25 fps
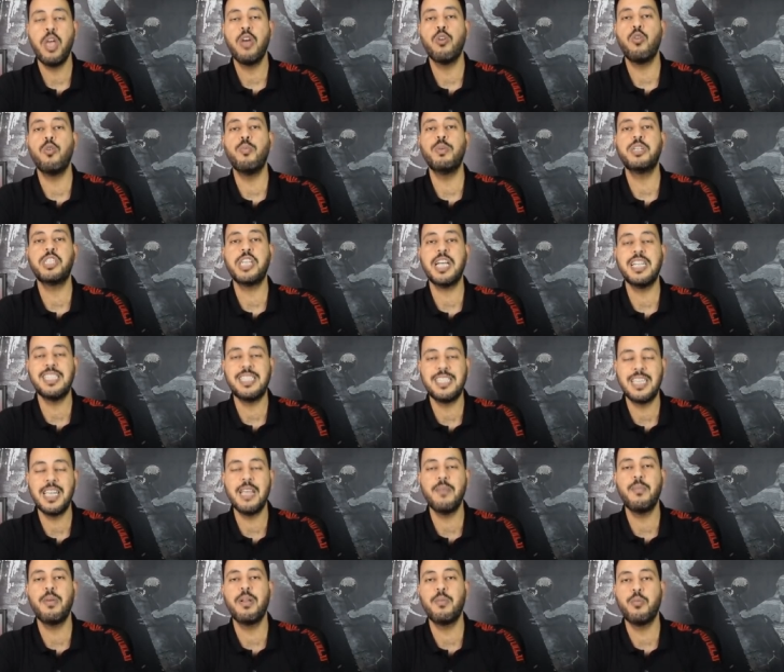ومش
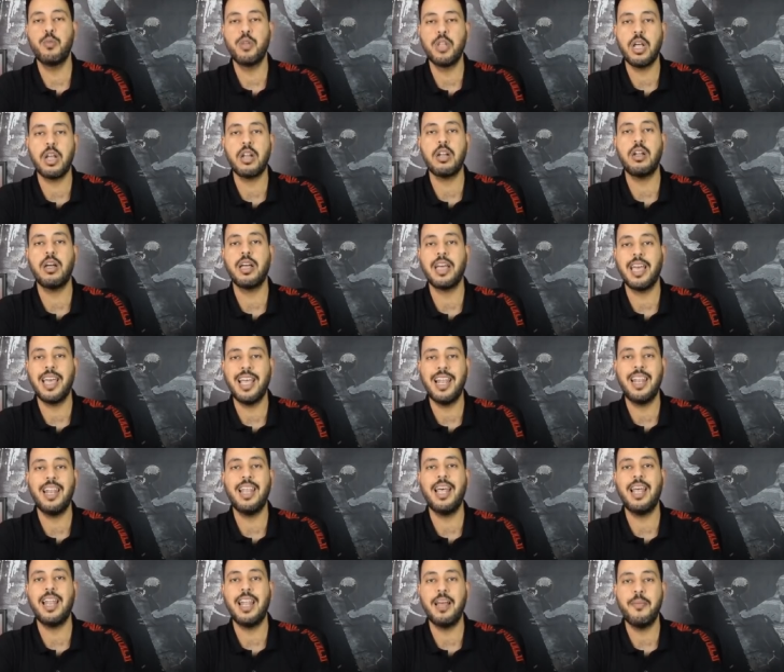هنسيب المدرج
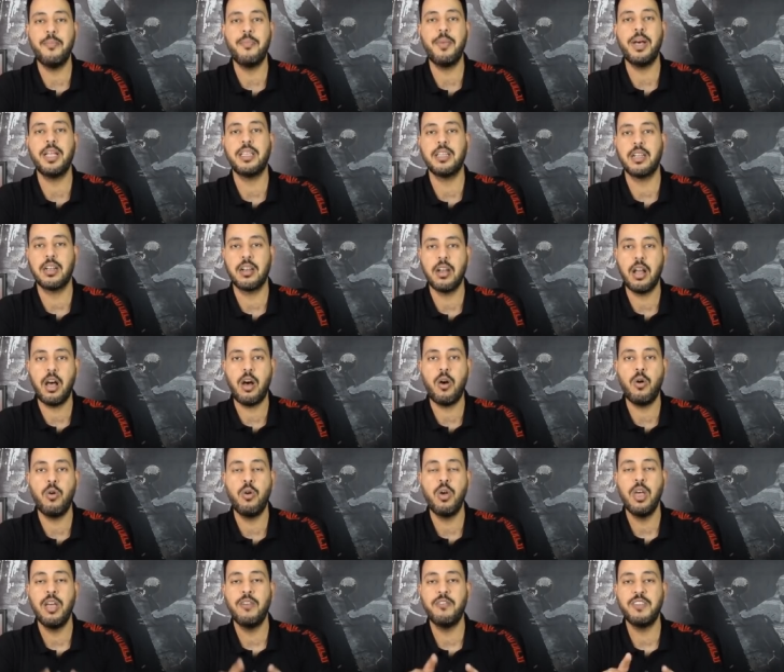الا لما
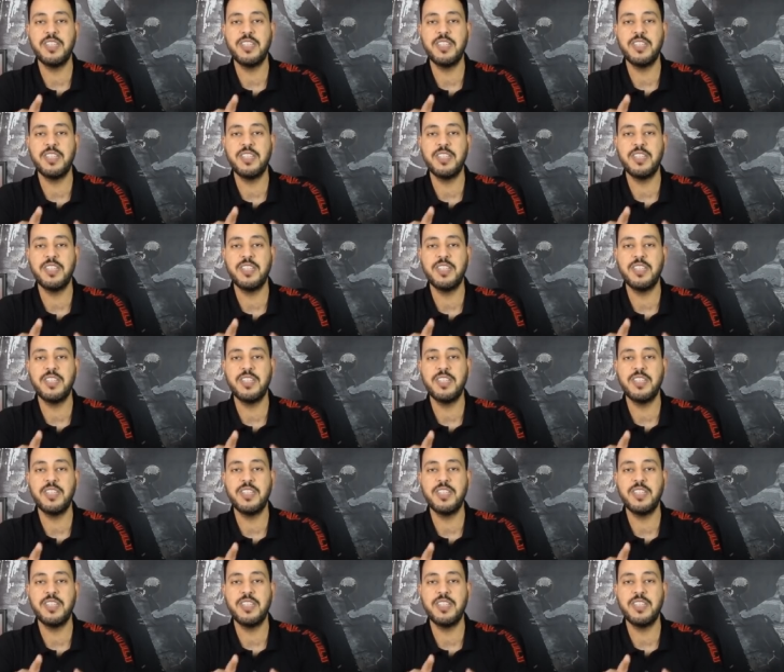تطلعوا